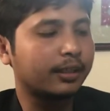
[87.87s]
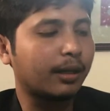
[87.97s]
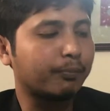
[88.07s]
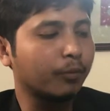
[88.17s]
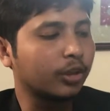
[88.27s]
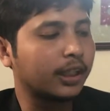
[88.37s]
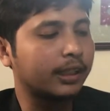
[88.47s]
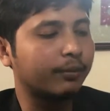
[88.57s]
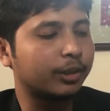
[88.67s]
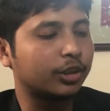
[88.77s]
তার
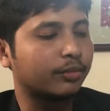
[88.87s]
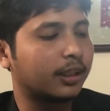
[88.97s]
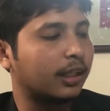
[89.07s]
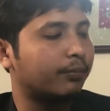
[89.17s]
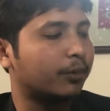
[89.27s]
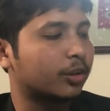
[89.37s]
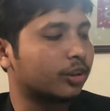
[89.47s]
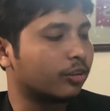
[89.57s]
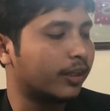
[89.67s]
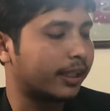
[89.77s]
প্রত্যেকটি বিশ্ববিদ্যালয়ের
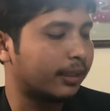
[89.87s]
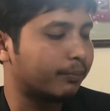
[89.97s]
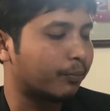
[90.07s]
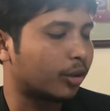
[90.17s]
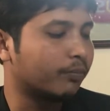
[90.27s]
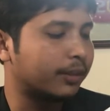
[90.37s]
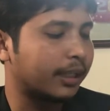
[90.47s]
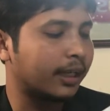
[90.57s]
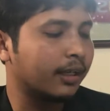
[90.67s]
প্রশ্নগুলো এখানে প্রথম থেকে